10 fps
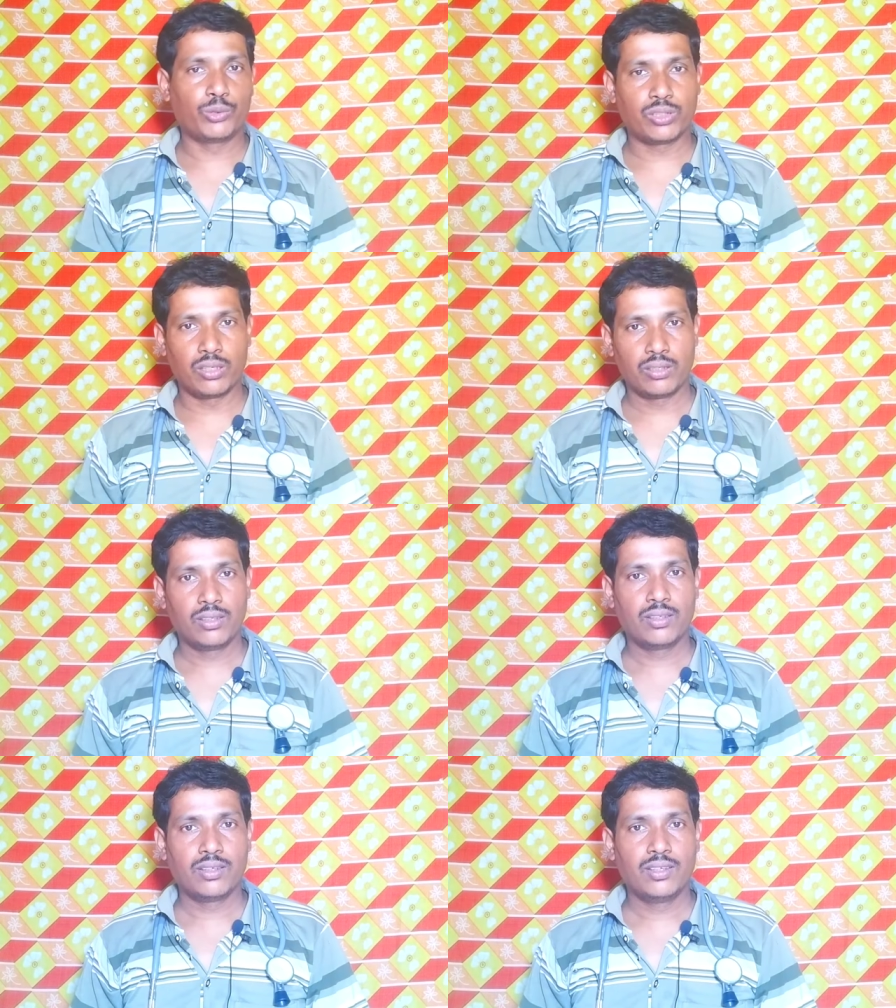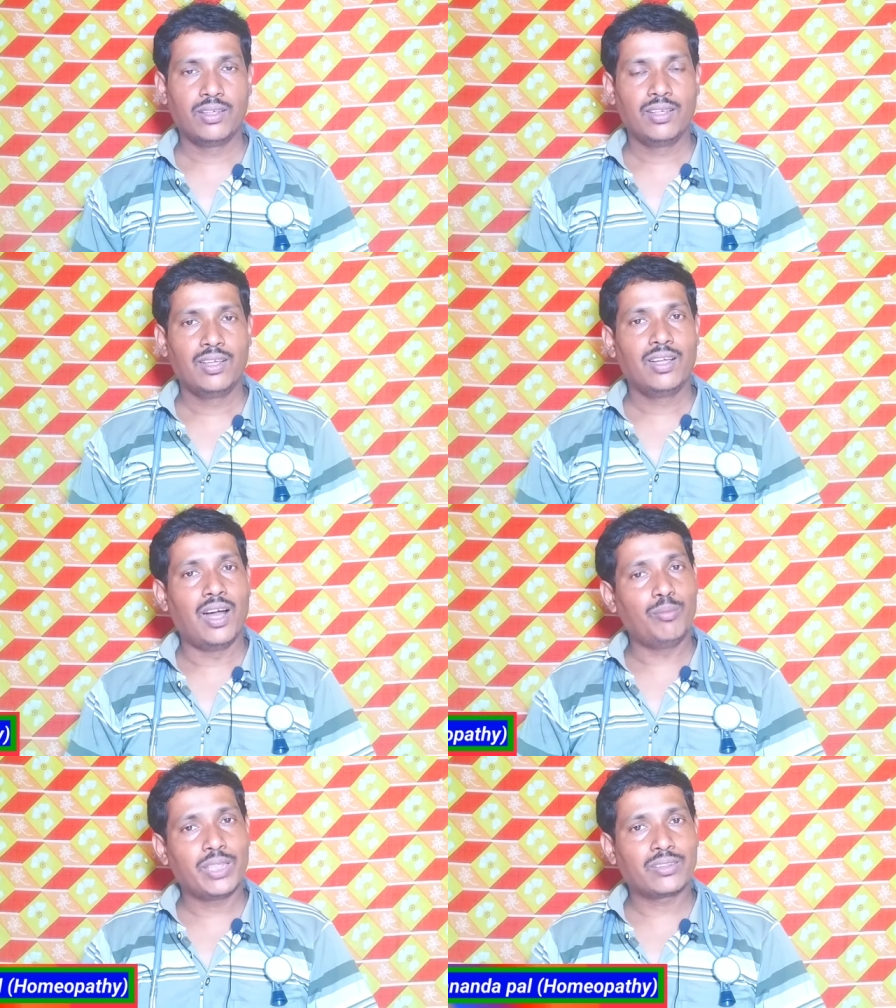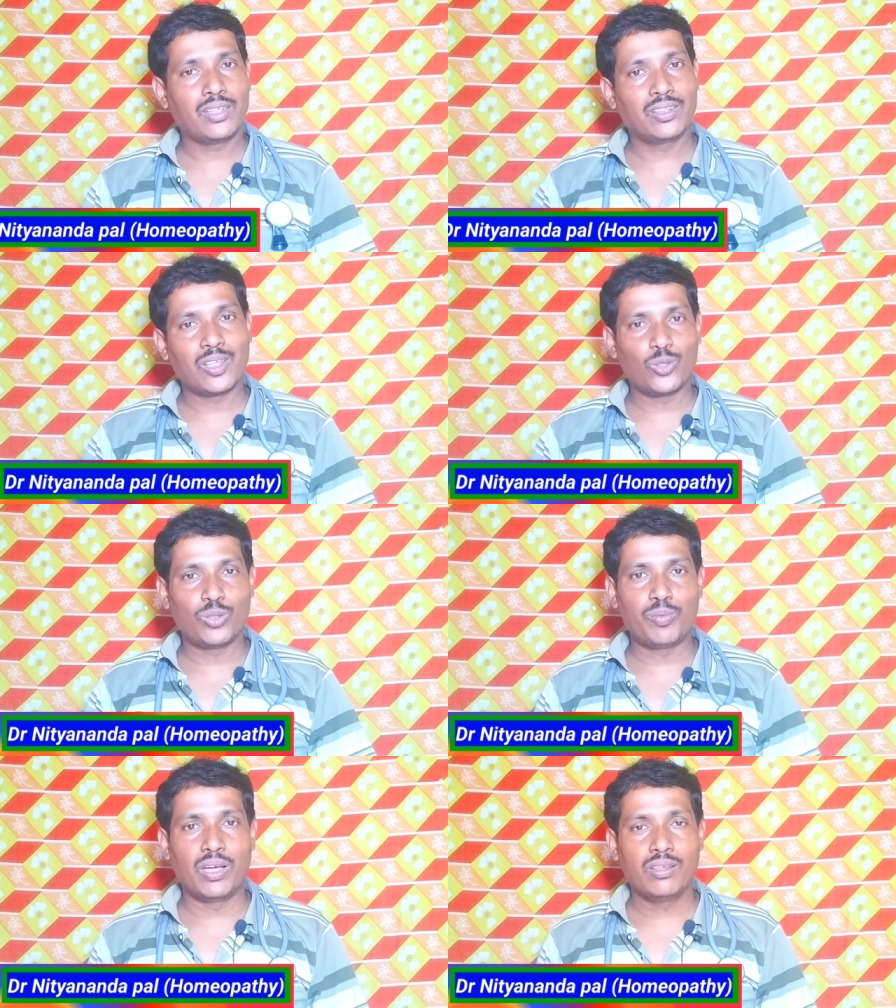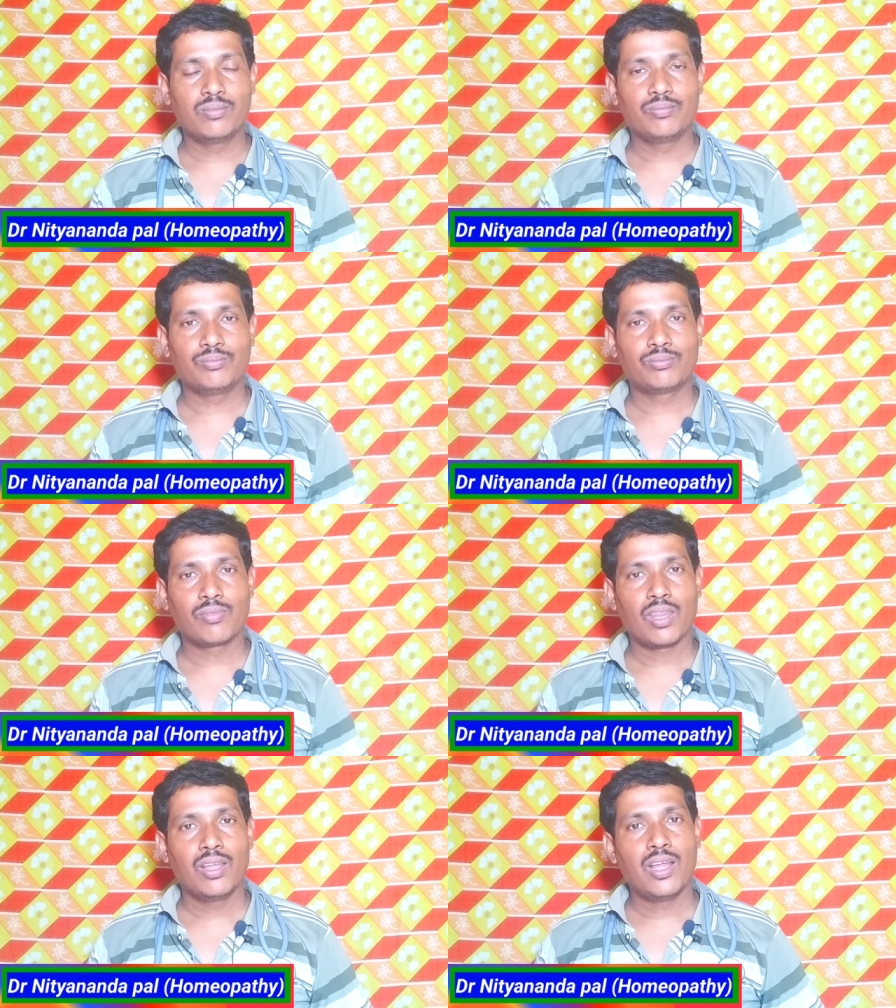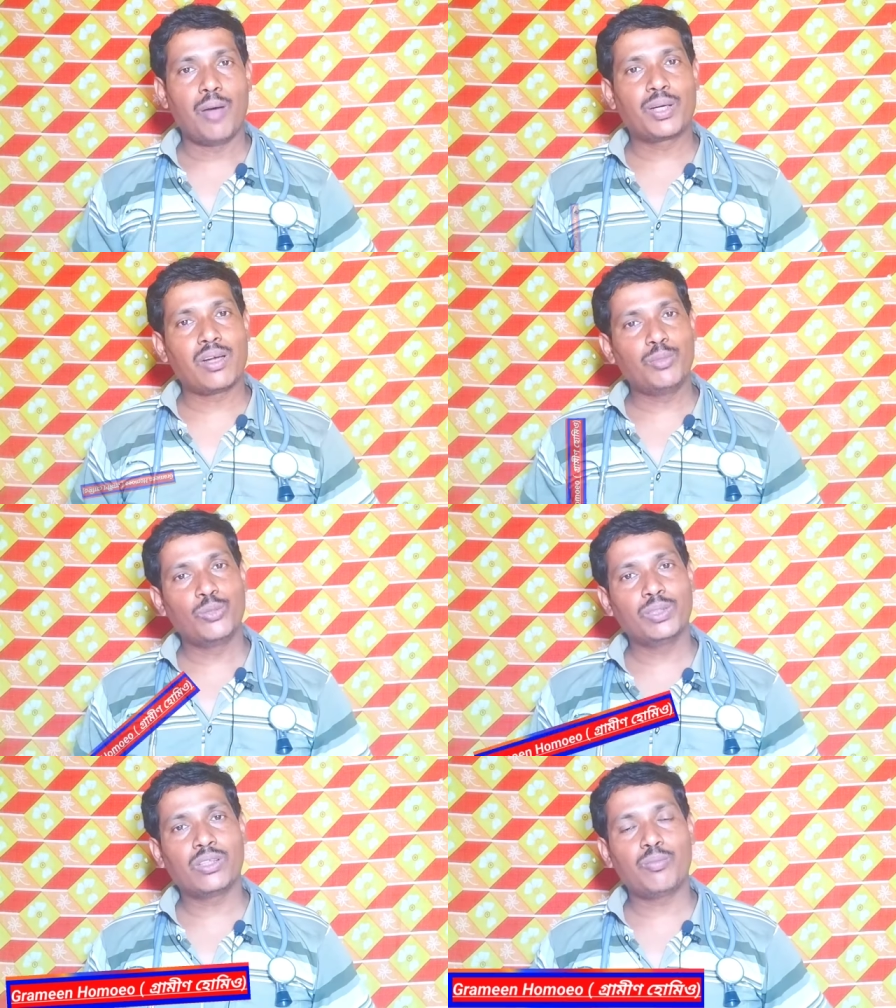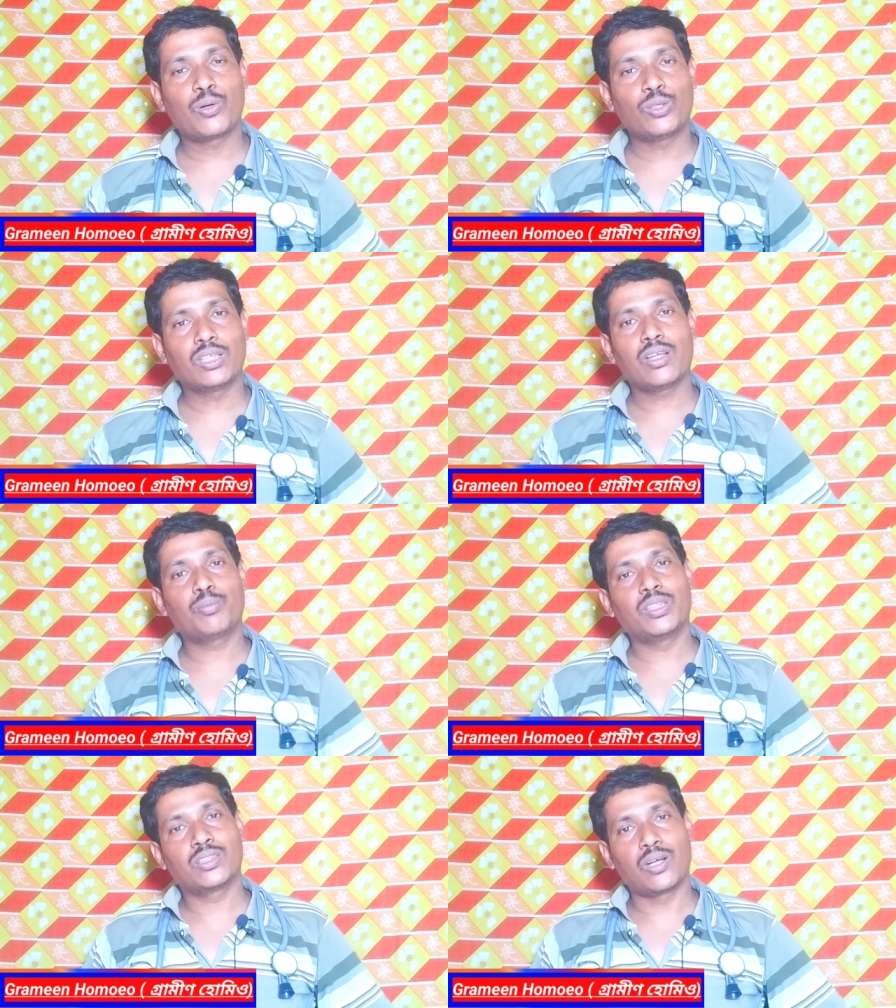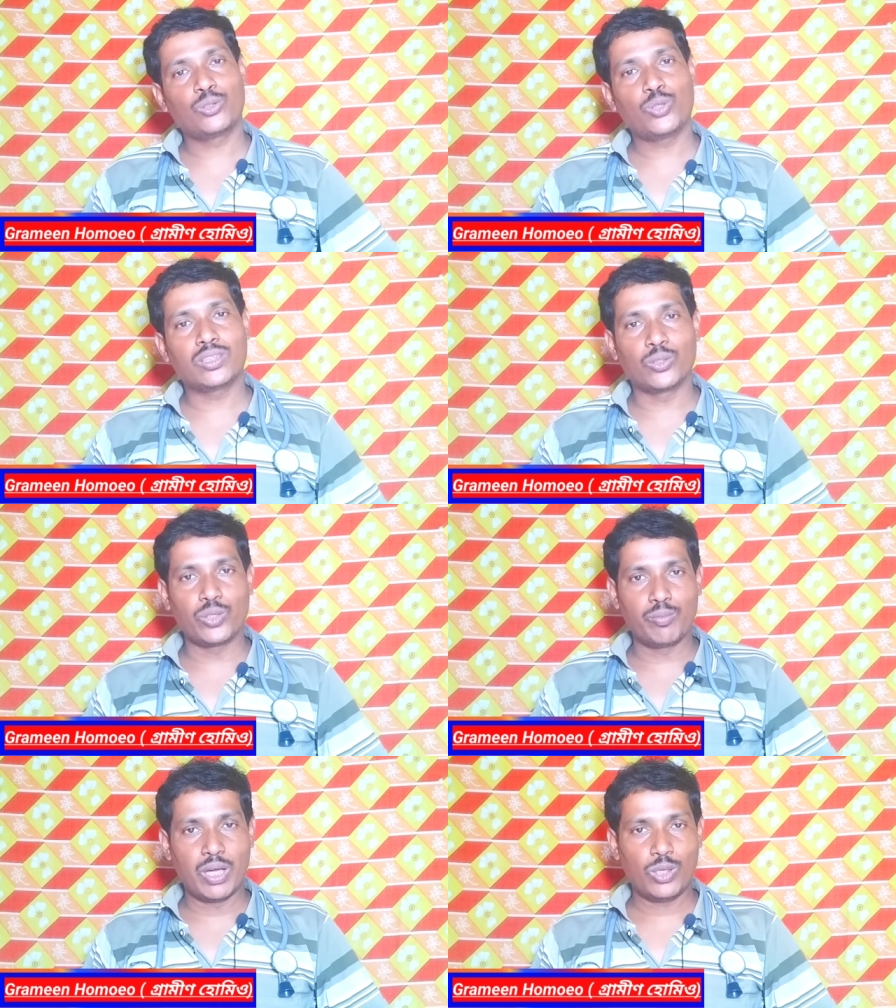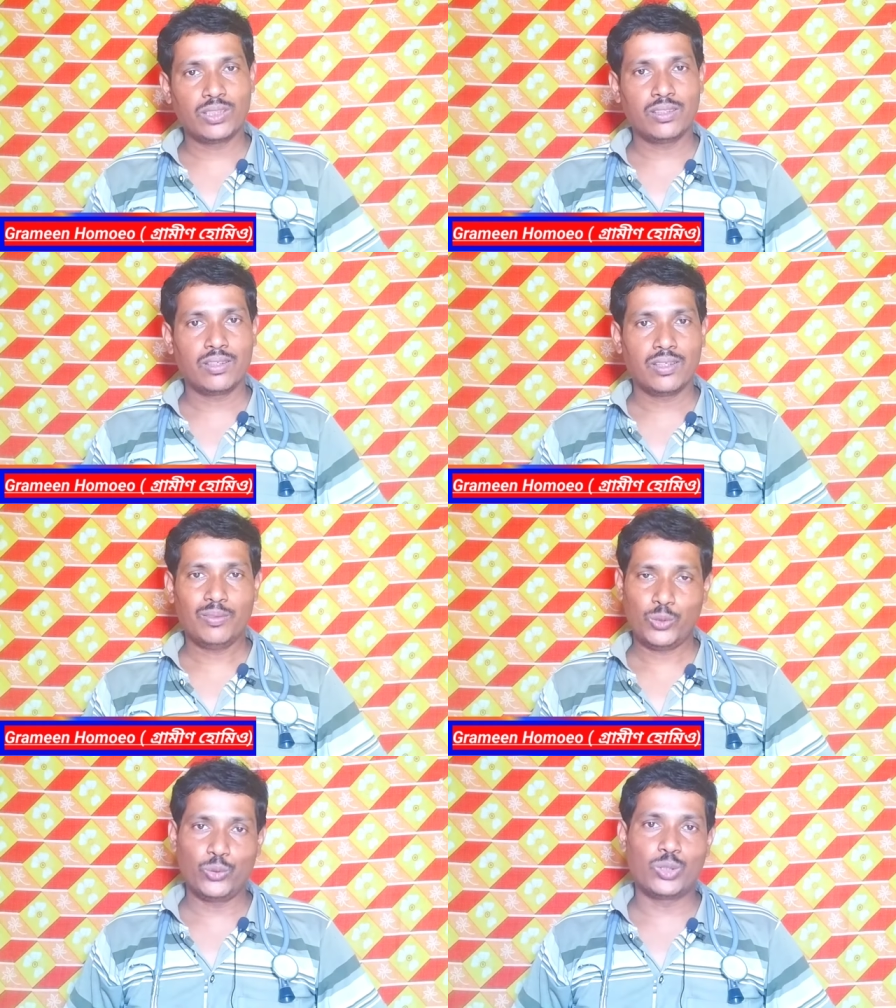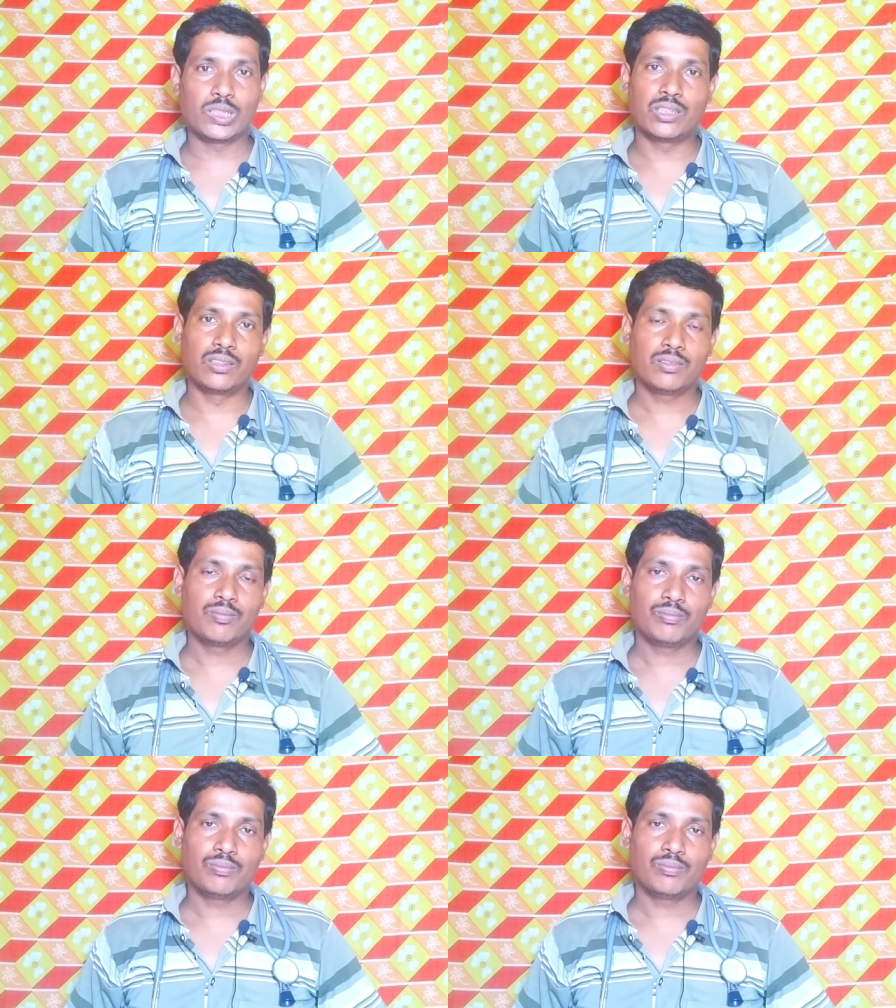নমস্কার আমি ডাক্তার নিত্যানন্দ পাল আমার গ্রামীণ হোমেচলের পক্ষ থেকে আপনাদের স্বাগত আশা করি ভালো আছেন এবং সুস্থ আছেন